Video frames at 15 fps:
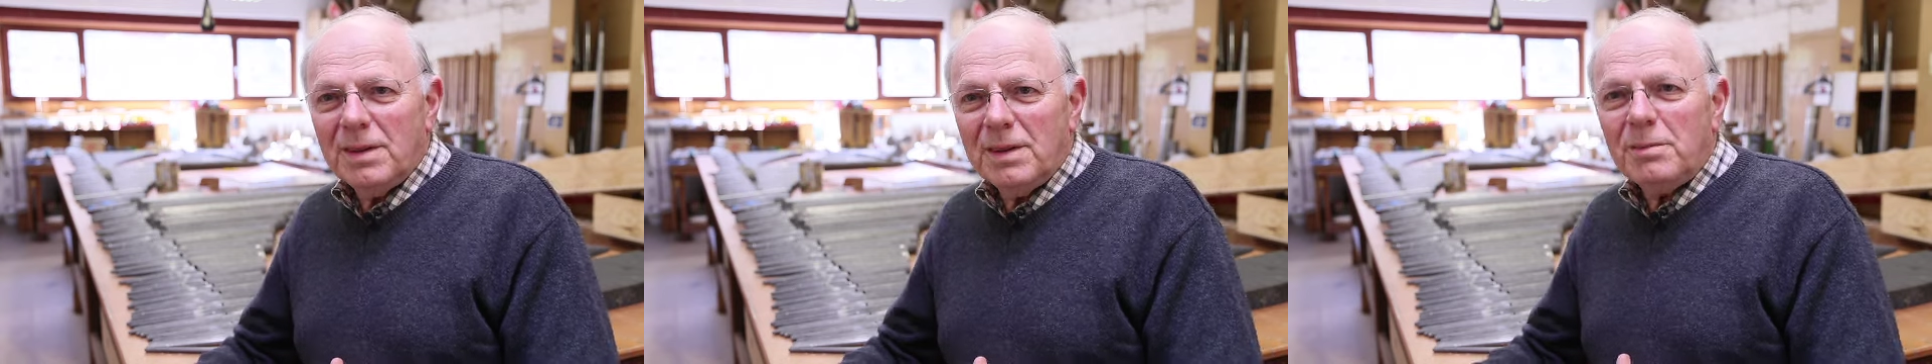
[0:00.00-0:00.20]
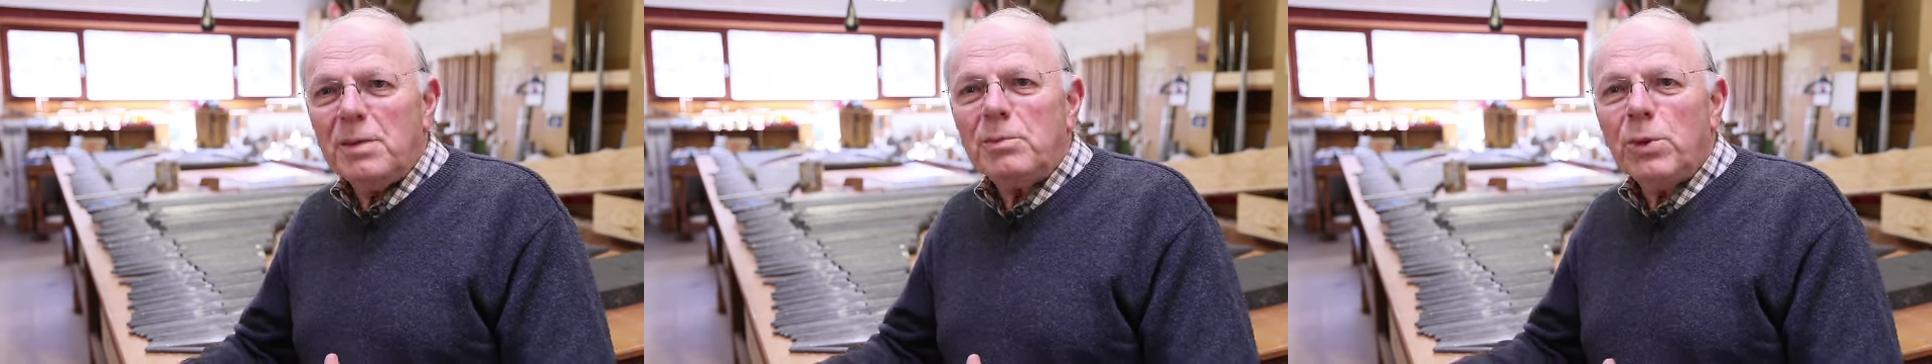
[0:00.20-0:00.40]

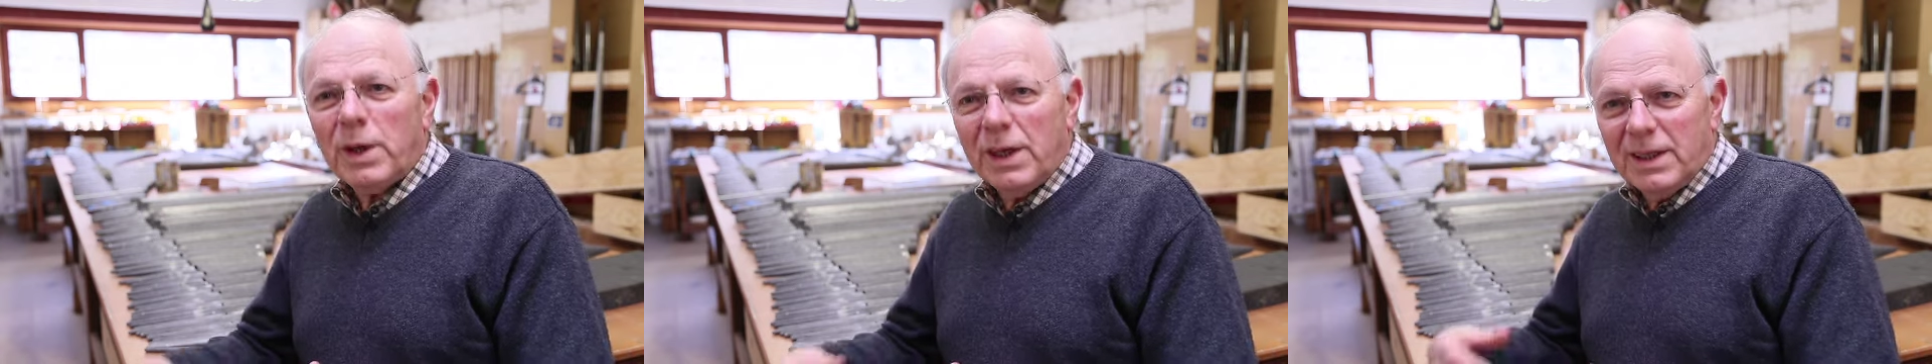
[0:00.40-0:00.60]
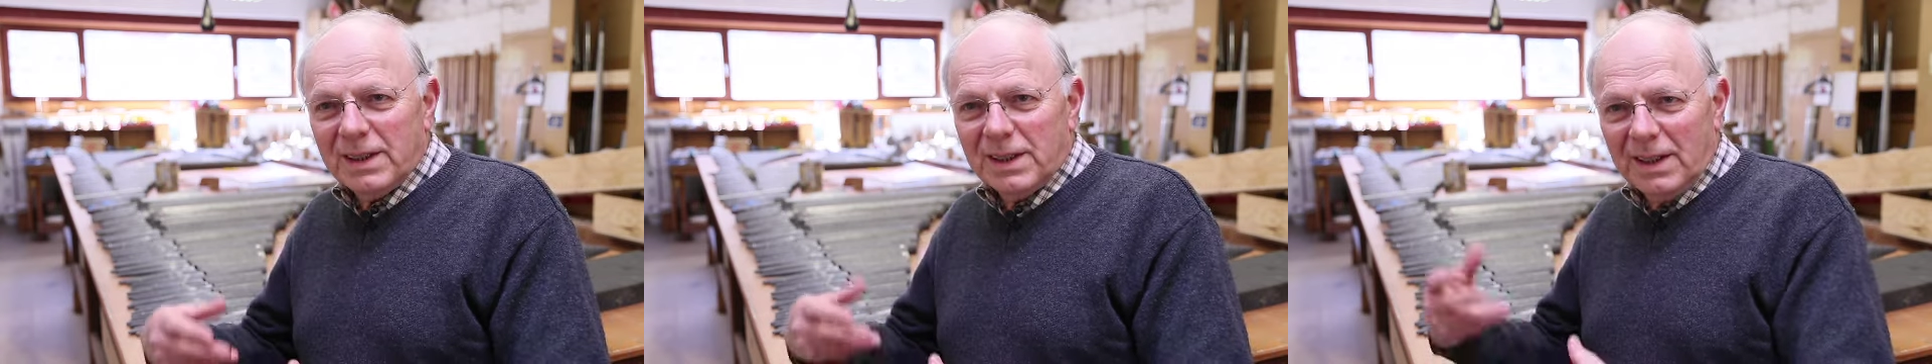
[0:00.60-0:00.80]
mais pour
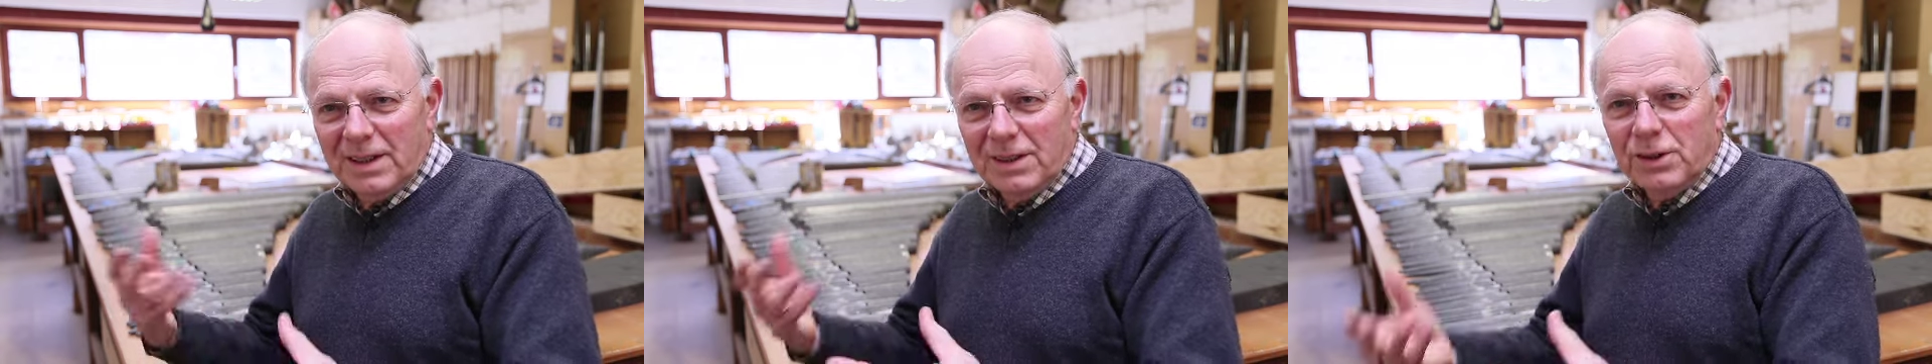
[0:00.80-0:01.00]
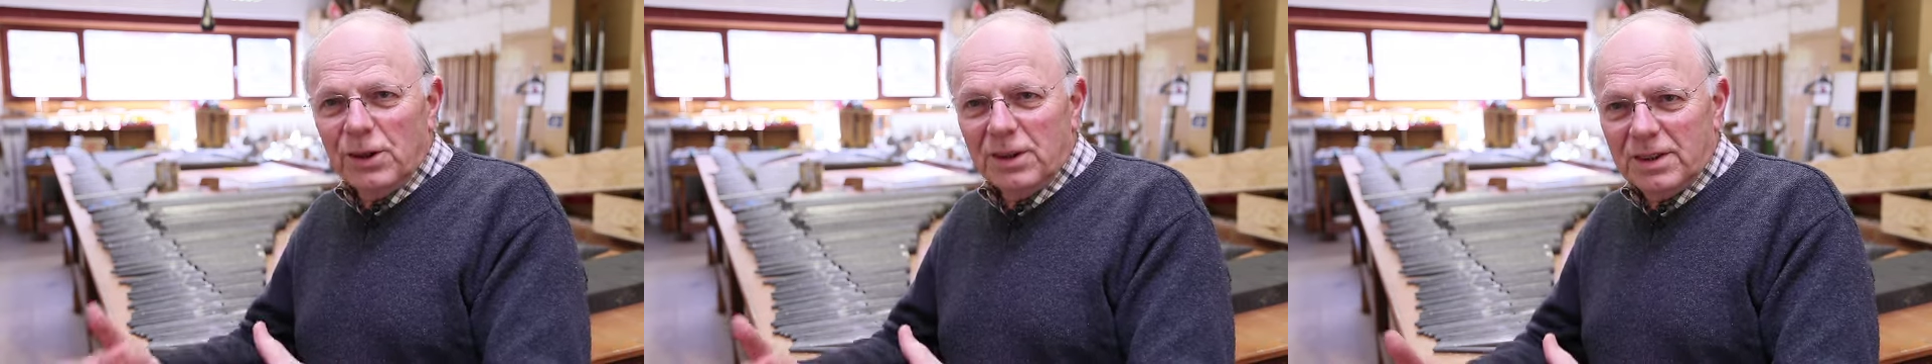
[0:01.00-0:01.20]
être
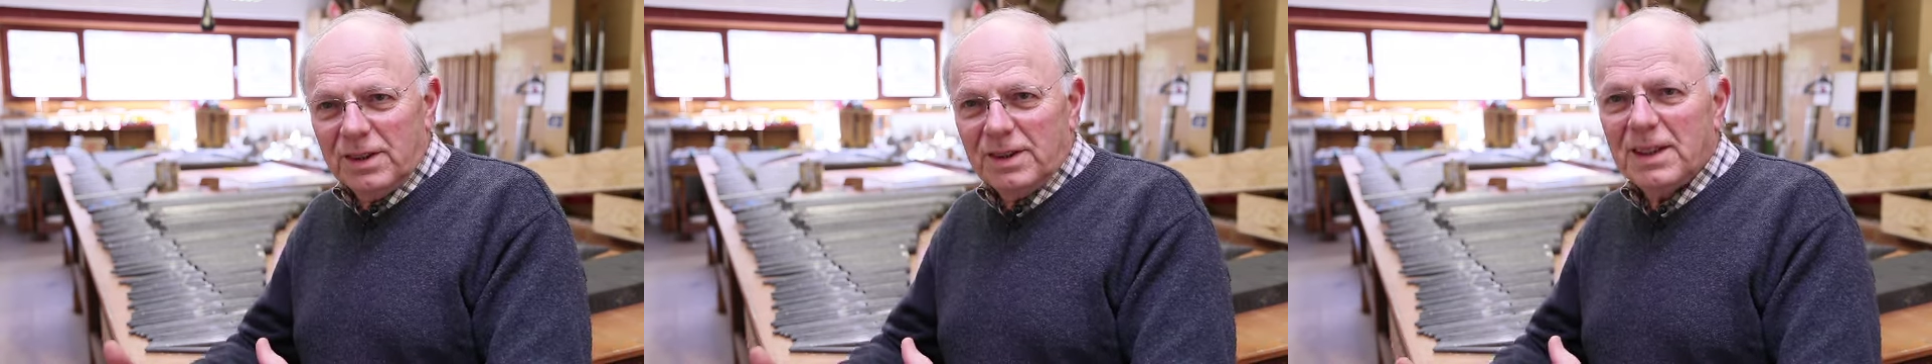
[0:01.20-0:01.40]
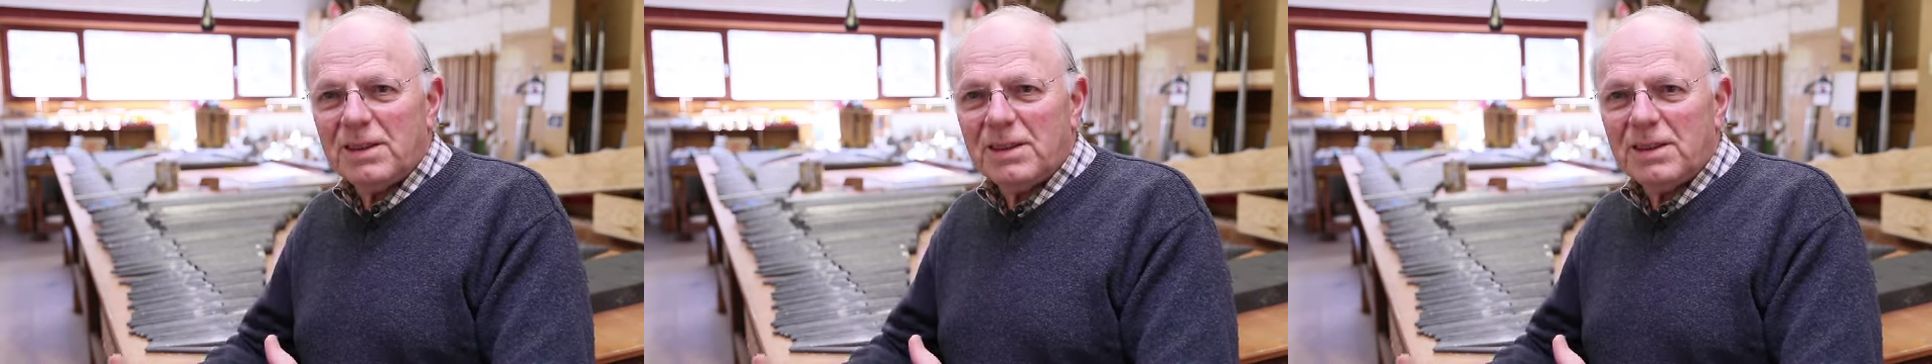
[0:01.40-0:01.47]
dans ces